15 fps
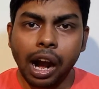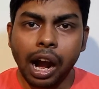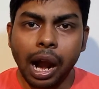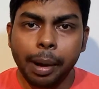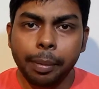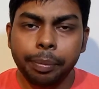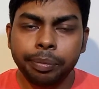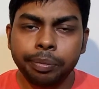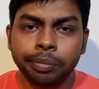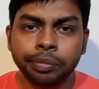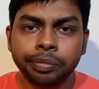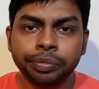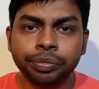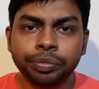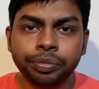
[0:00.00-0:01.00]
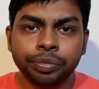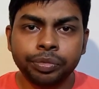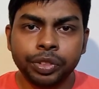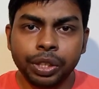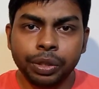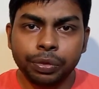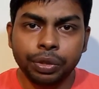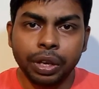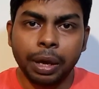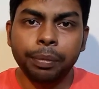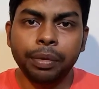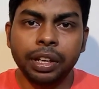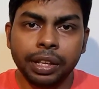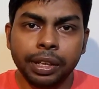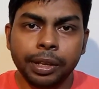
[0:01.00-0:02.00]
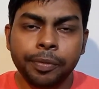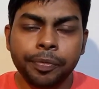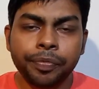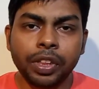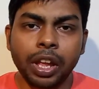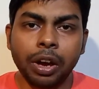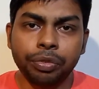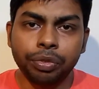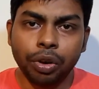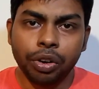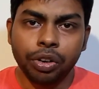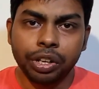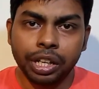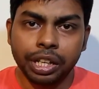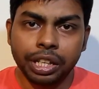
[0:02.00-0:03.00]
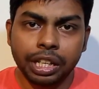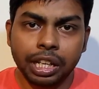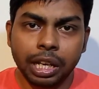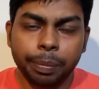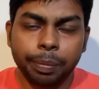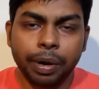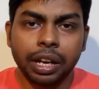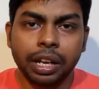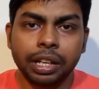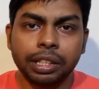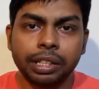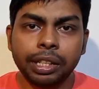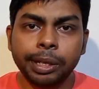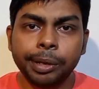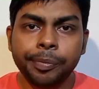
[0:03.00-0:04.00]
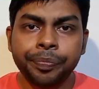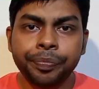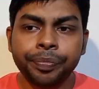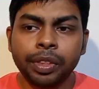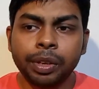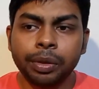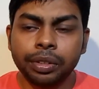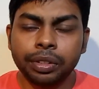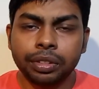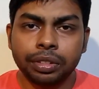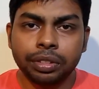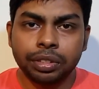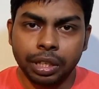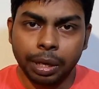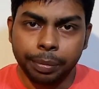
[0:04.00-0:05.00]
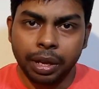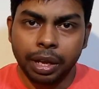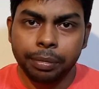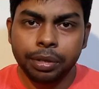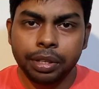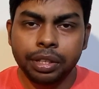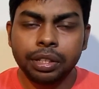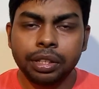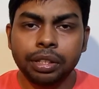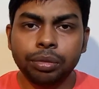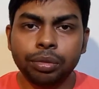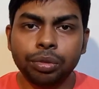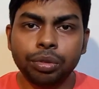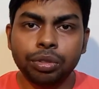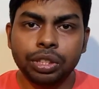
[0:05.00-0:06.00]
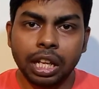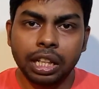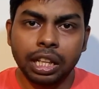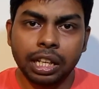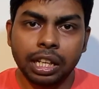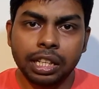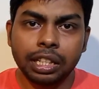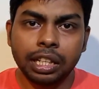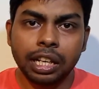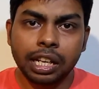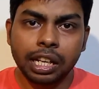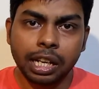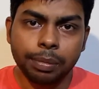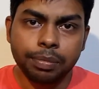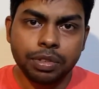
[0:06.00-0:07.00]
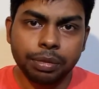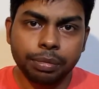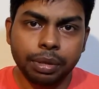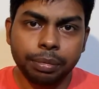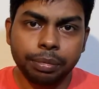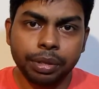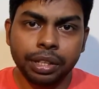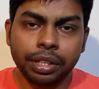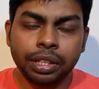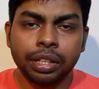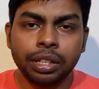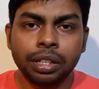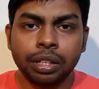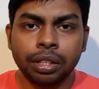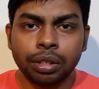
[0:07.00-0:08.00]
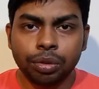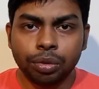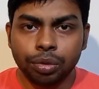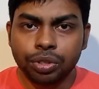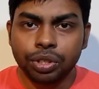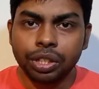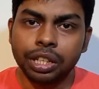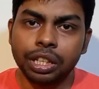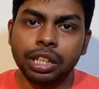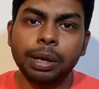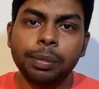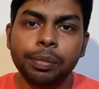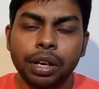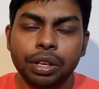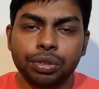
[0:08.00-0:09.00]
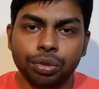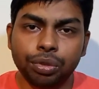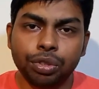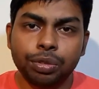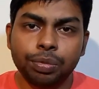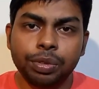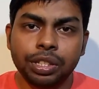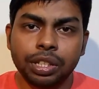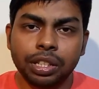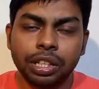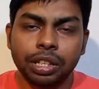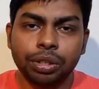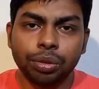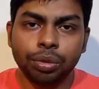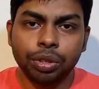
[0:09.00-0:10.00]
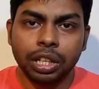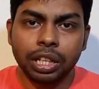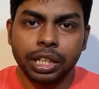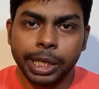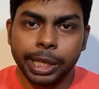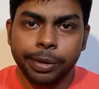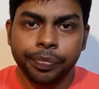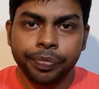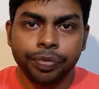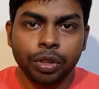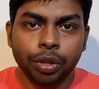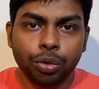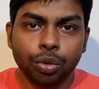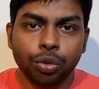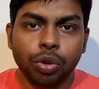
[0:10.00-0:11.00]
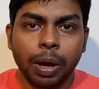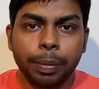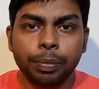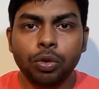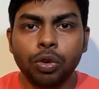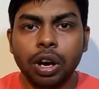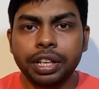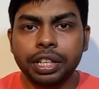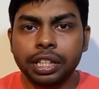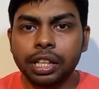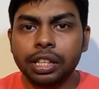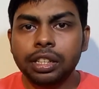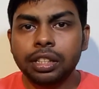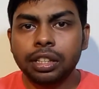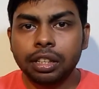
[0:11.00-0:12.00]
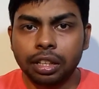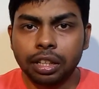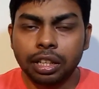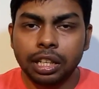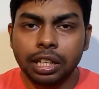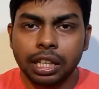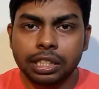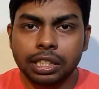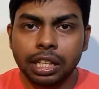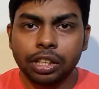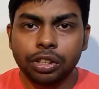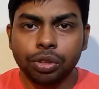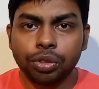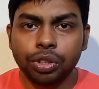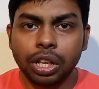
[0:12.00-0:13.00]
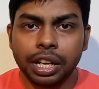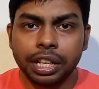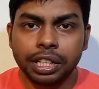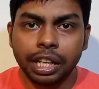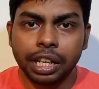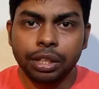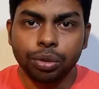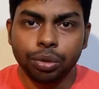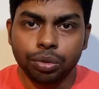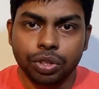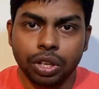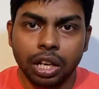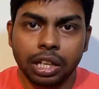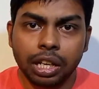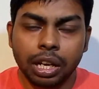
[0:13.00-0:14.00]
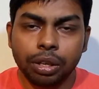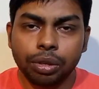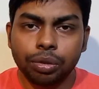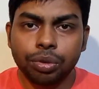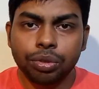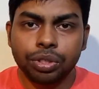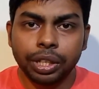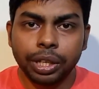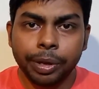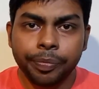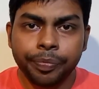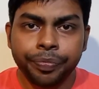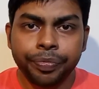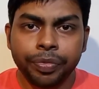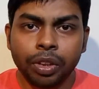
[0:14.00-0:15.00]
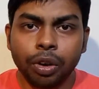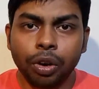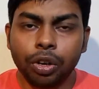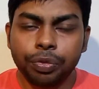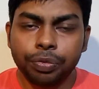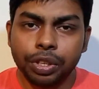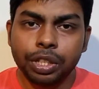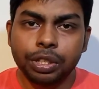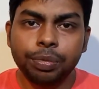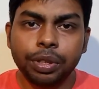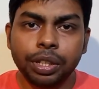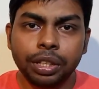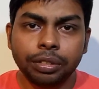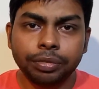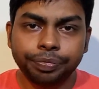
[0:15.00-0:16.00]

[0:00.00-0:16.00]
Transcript: आपकी फैमिली अफोर्ड नहीं कर पा रही है समय भी उनको ज़्यादा नहीं देना है कम समय में कुछ इनकम का सोर्स भी जनरेट होने लगे तो आपको आईटीआई कर लेना चाहिए क्योंकि आईटीआई दो साल का कोर्स है और फीस भी